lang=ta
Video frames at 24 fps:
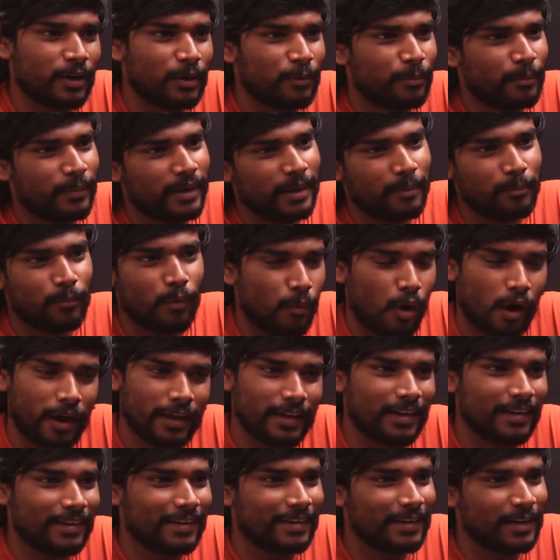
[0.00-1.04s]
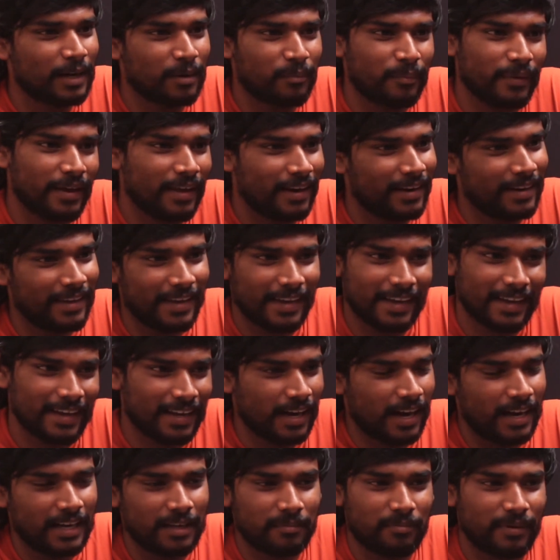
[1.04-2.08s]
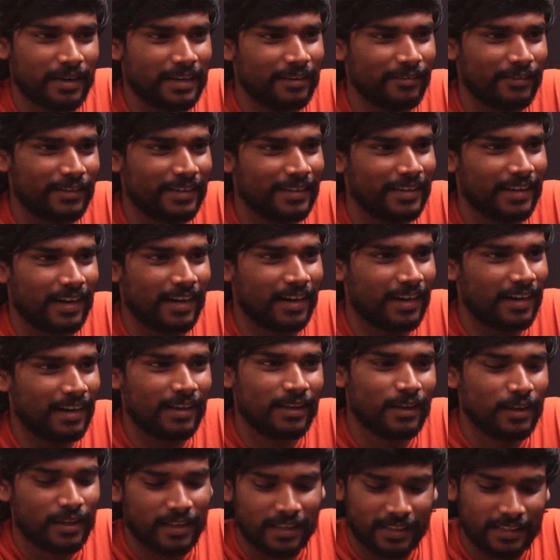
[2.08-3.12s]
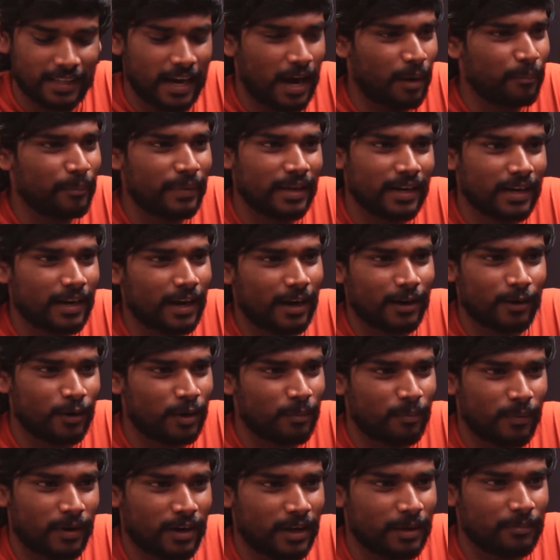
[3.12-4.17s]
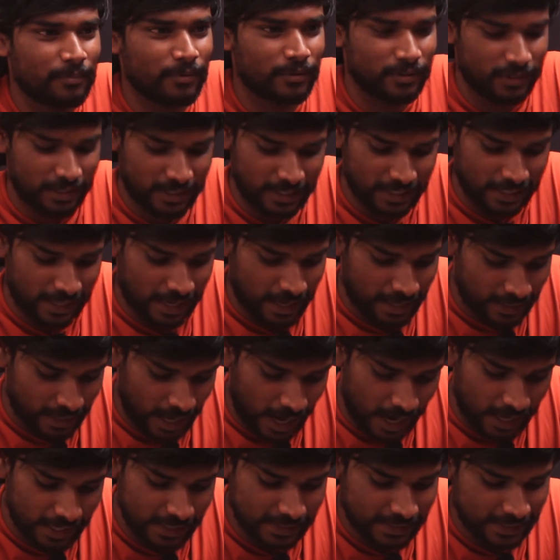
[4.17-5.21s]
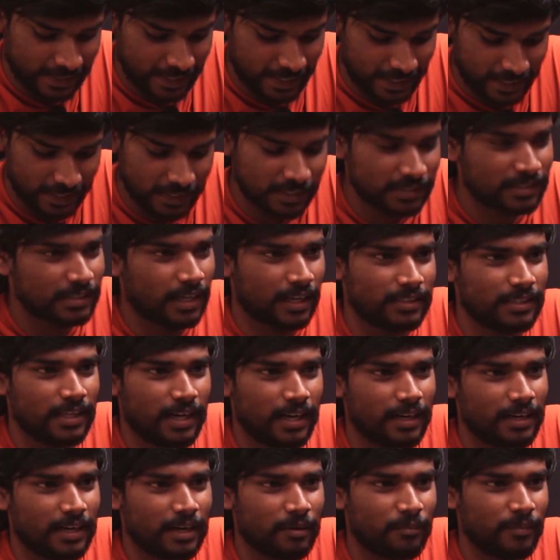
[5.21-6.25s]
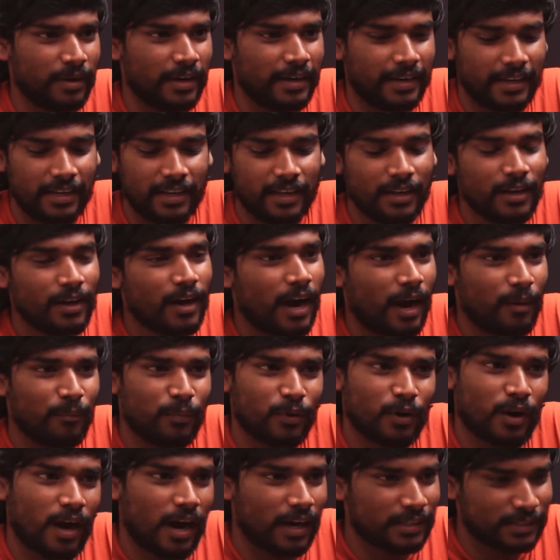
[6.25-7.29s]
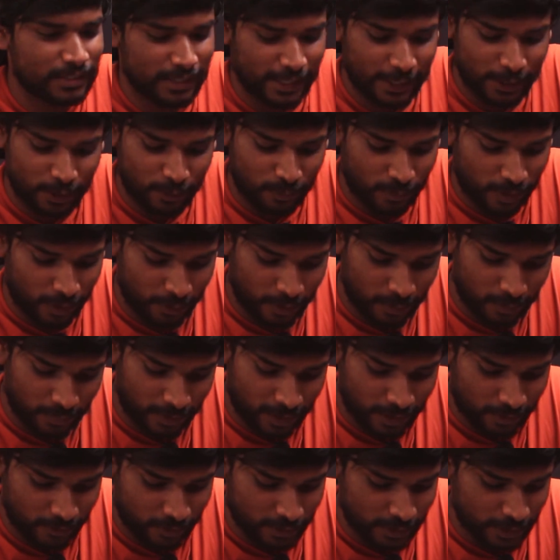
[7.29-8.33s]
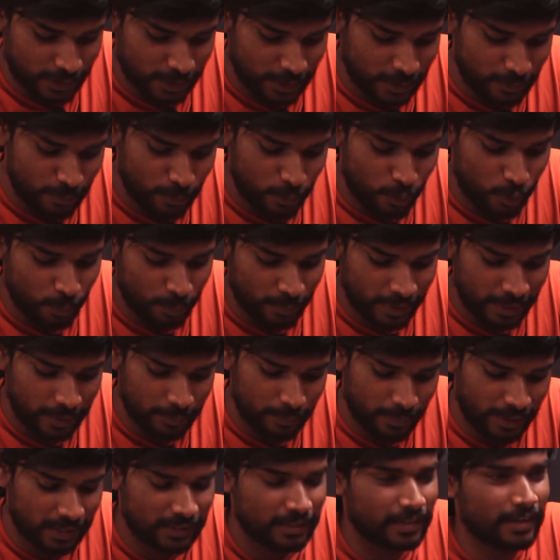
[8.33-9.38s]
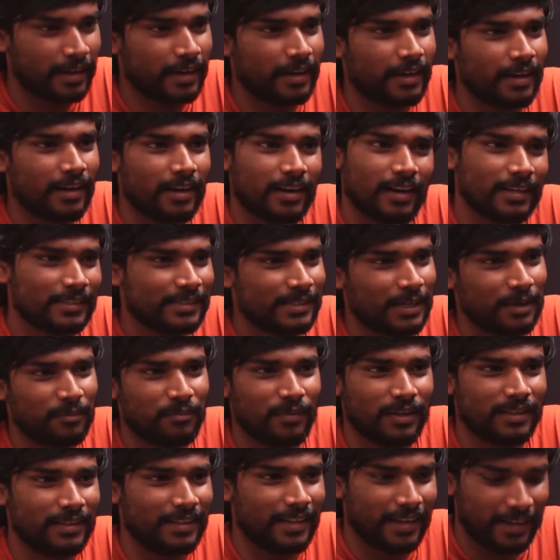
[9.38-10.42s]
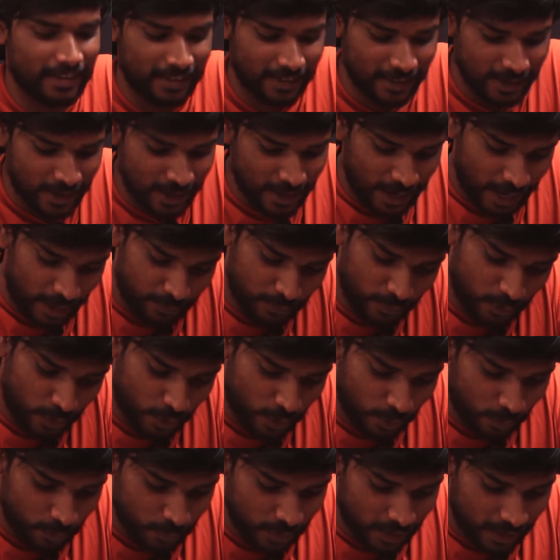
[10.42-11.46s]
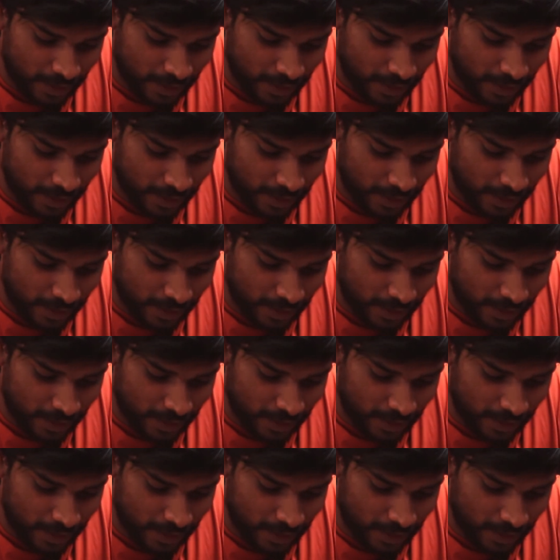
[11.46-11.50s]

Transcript: படமுமே பாய் கட்டுன்ற பேர்லேயே காலி பண்ணி விட்டுட்டாங்க இந்த அமீர்கானோட படம் இப்போ வந்தது லால் சிங் சத்தான்ற மாதிரி அப்புறம் அக்ஷய்குமாரோட படம் வந்தது பூமி பெத்னகர் ரக்ஷன் பந்தன் அப்புறம்